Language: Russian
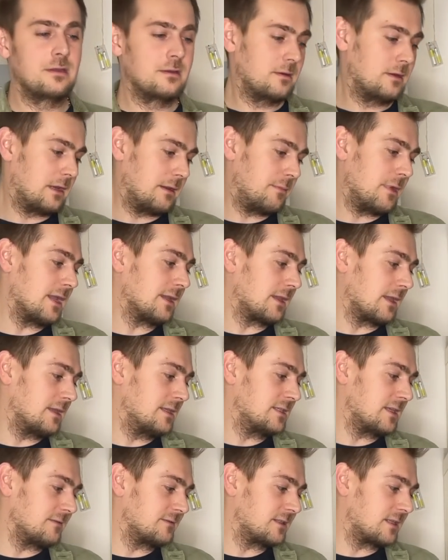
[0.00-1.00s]
Ребята
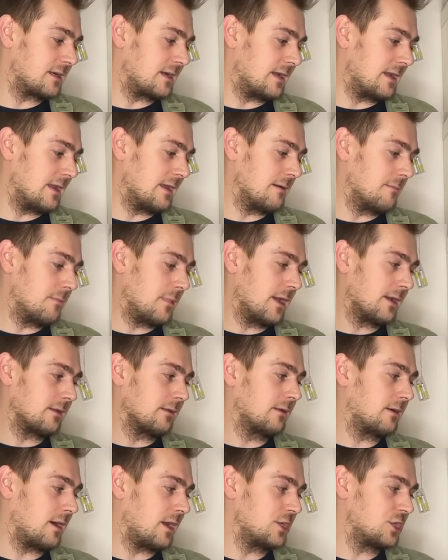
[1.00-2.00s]
из Австралии, Майкл
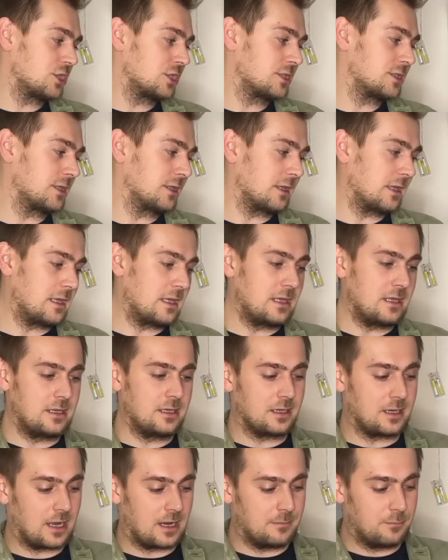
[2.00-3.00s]
Хатчинсон и
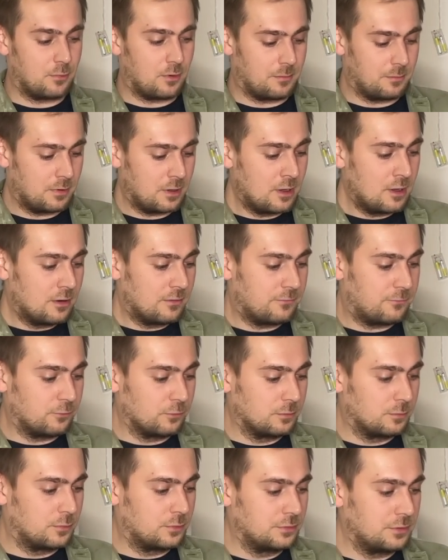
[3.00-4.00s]
их альбом
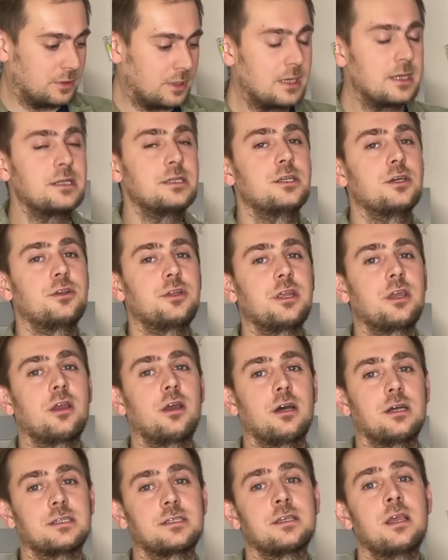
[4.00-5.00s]
Full Moon Dirty
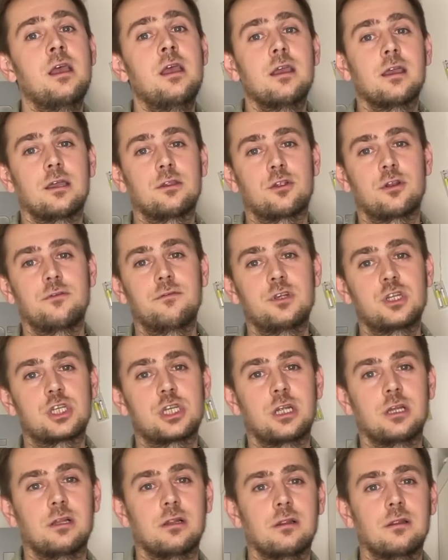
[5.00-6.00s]
Hearts, который
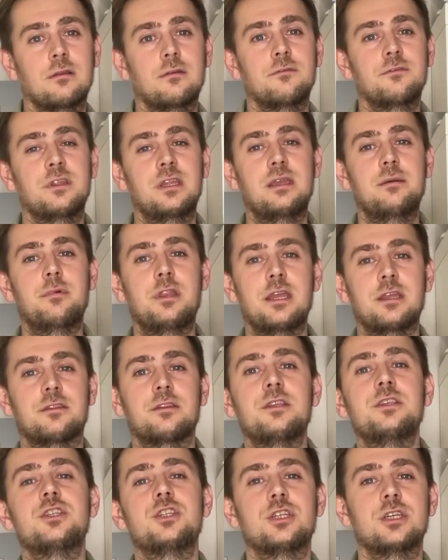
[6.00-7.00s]
вышел в ноябре
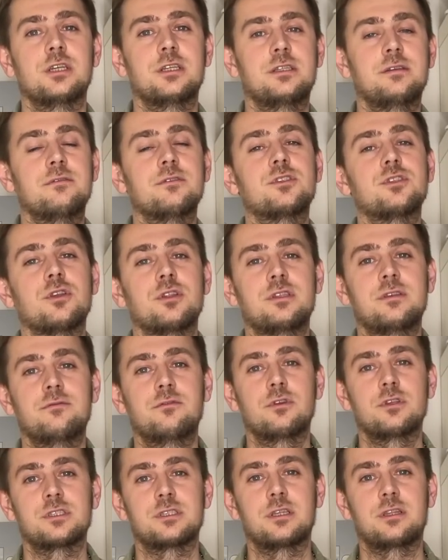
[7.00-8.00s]

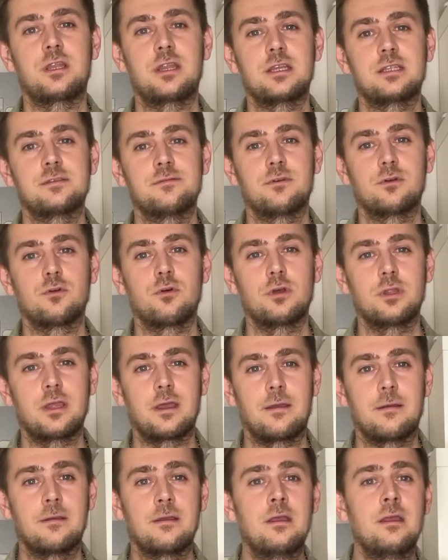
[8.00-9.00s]
1993
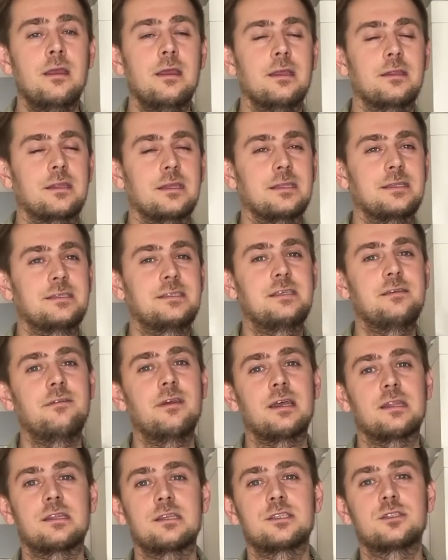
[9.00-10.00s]
года. Это
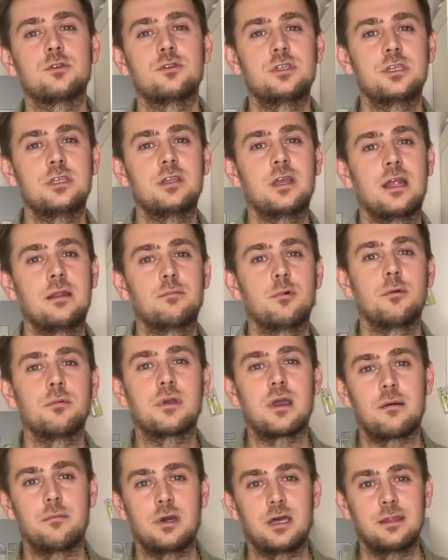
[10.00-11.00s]
девятый студийный альбом
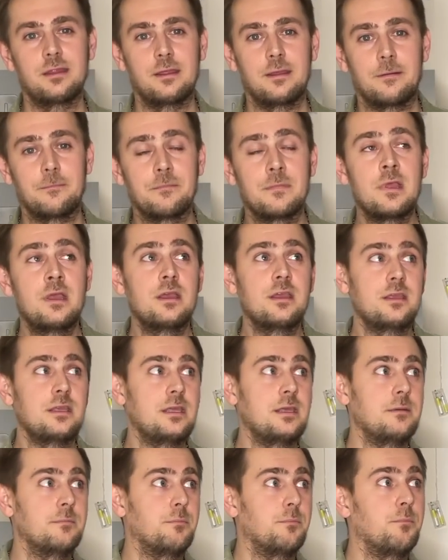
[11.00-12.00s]
команды.
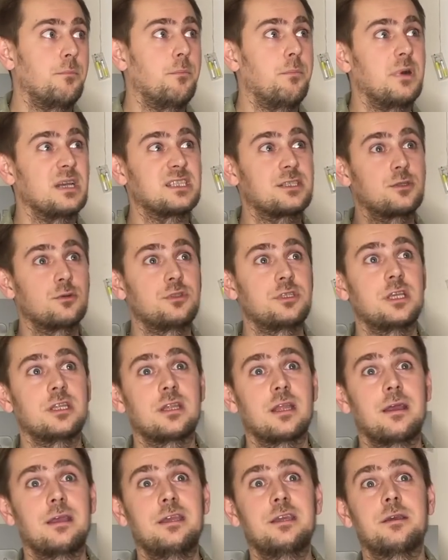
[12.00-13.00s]
И, по сути,
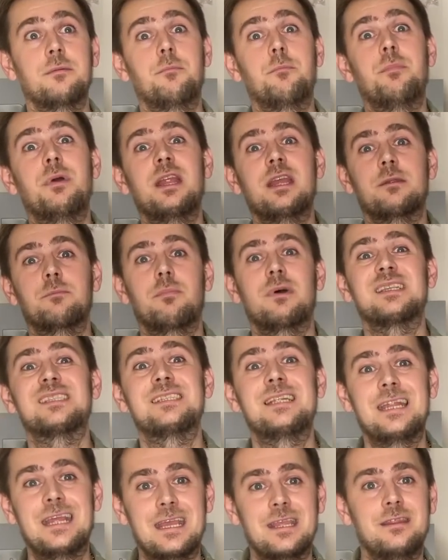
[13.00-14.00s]
это их
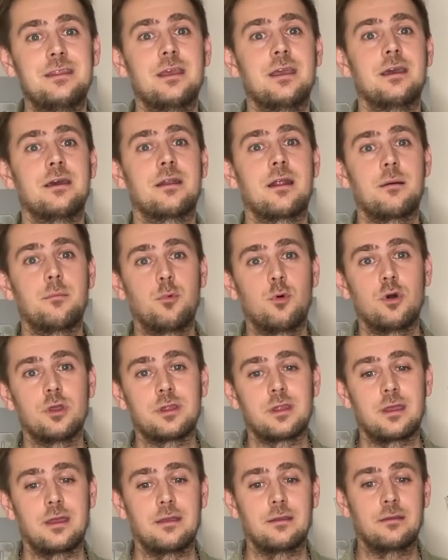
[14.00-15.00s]
предпоследняя
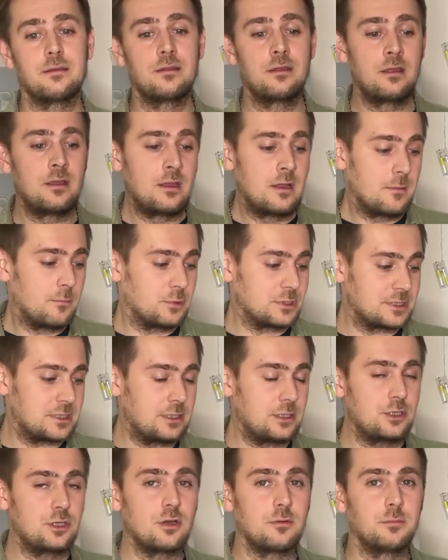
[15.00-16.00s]
работа. После
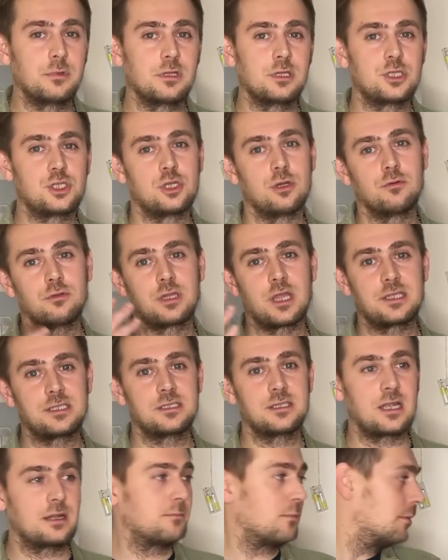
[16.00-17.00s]
нее был еще вот
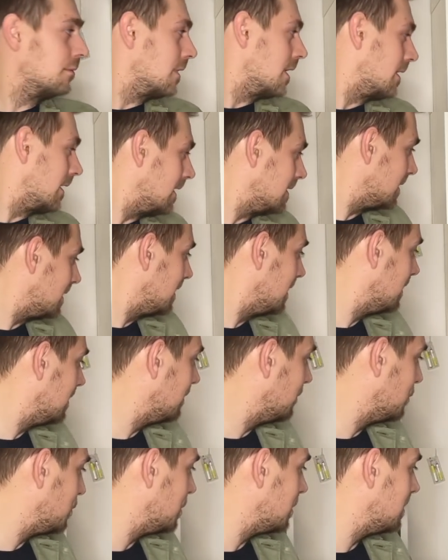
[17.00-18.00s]
один альбом, как раз
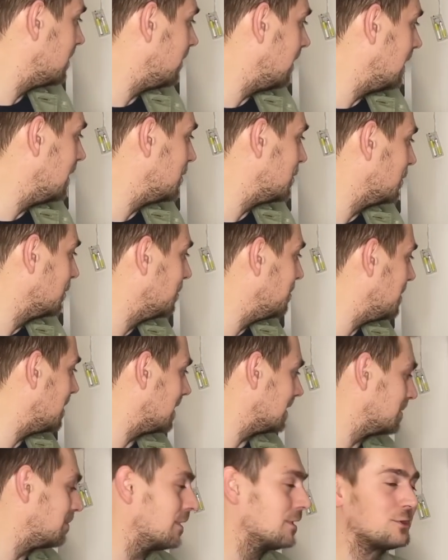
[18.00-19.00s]
очень символично он у меня
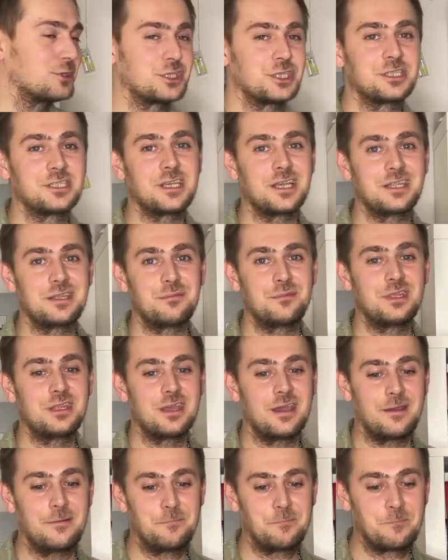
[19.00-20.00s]
расположен сзади
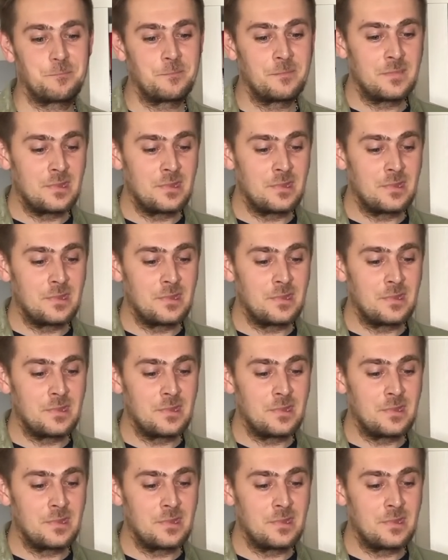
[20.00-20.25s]
меня.